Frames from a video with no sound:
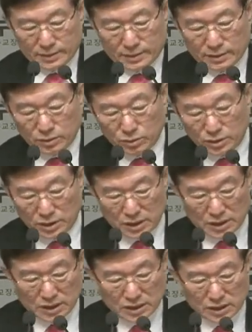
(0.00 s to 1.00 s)
그리고
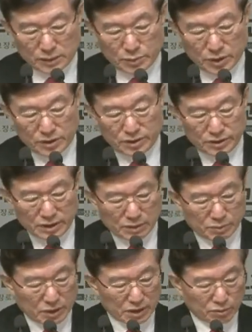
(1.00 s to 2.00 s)
이제 시편
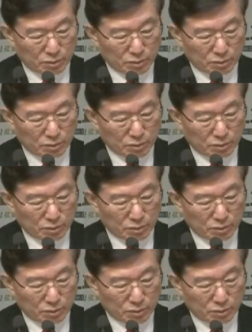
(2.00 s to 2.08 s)
1편에도